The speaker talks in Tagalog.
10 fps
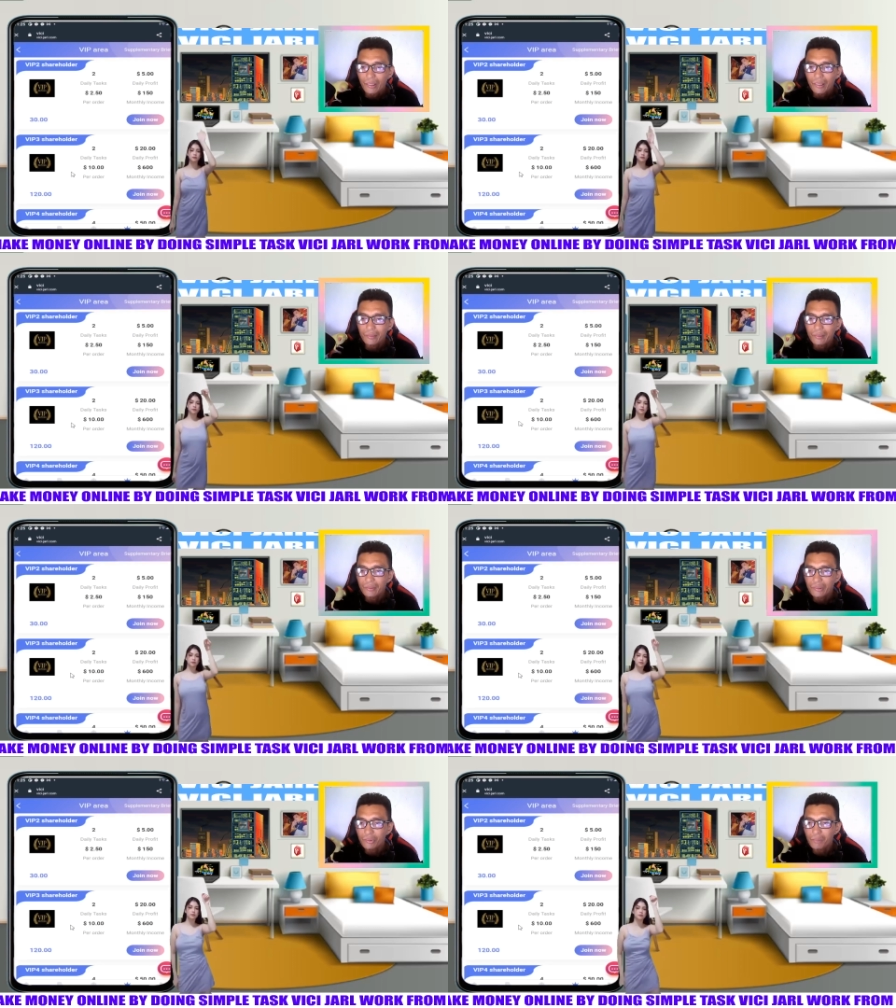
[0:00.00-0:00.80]
And
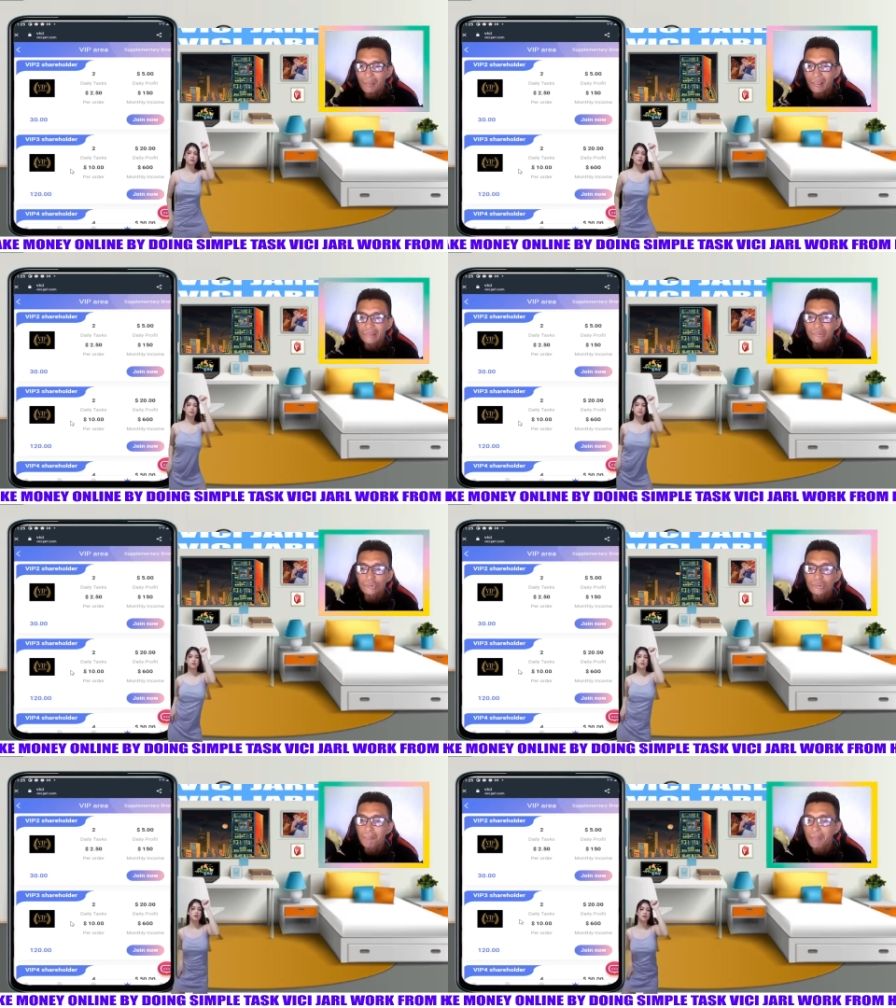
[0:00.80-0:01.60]
then dito naman guys
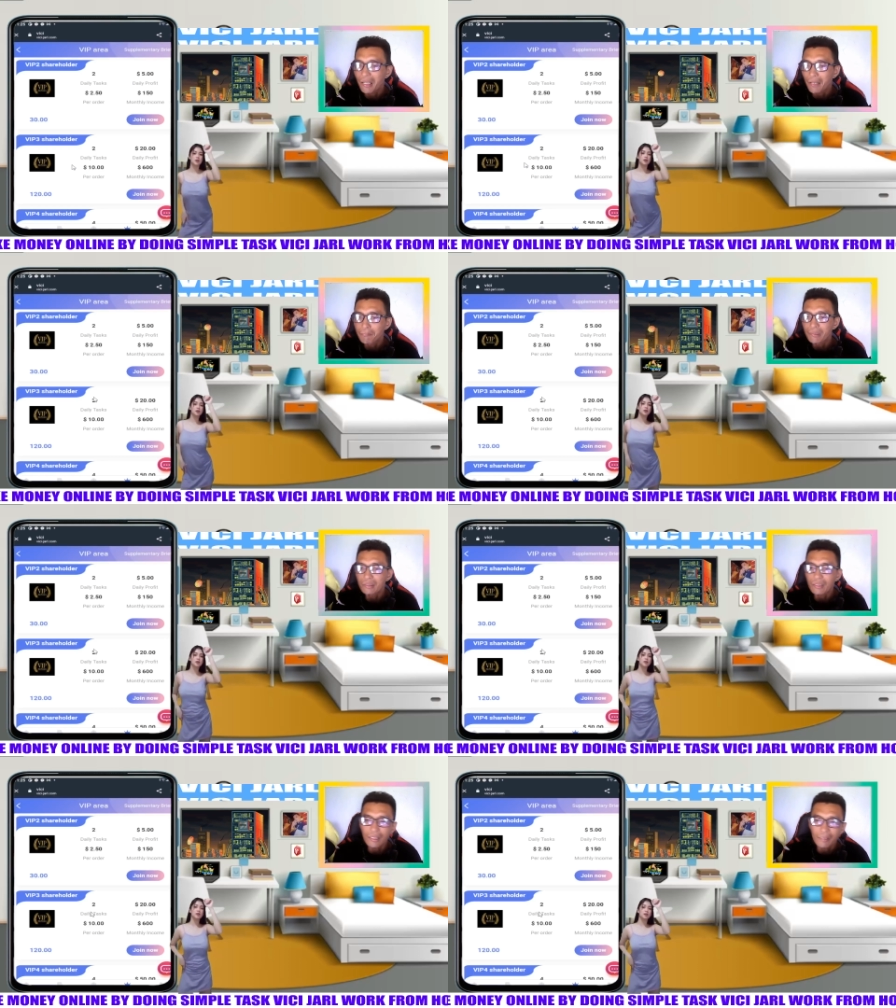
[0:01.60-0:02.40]
no sa
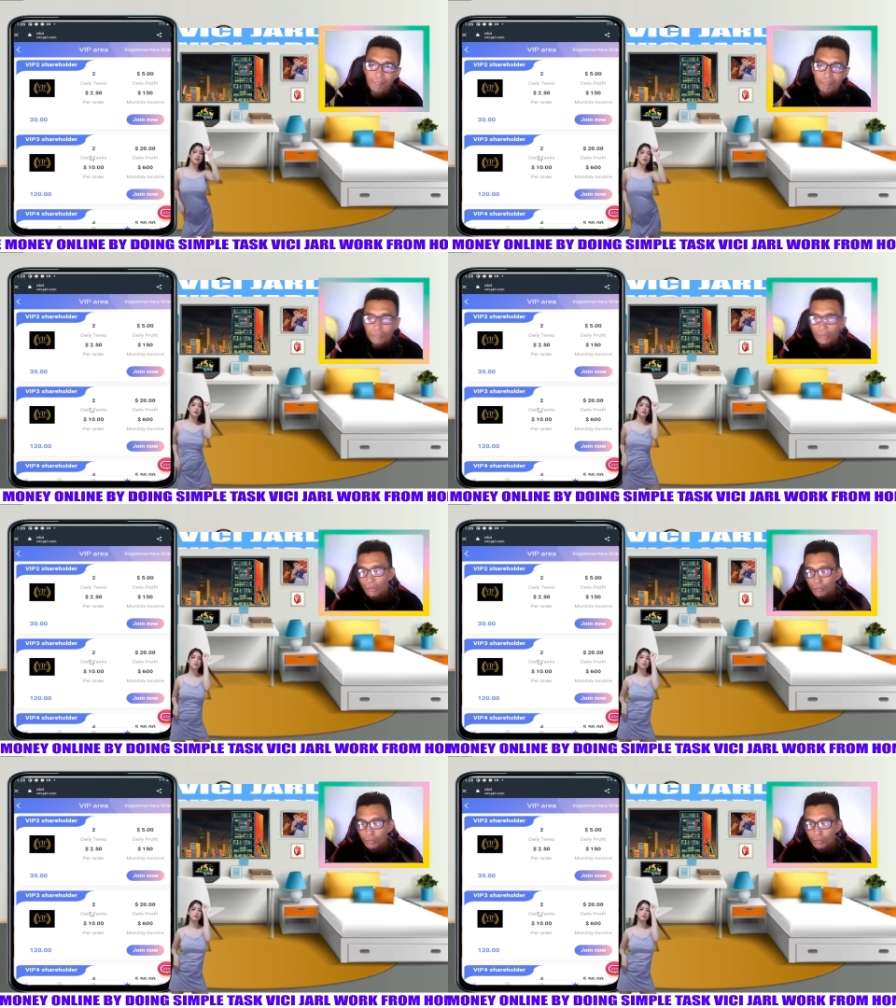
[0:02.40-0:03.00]
VIP 3.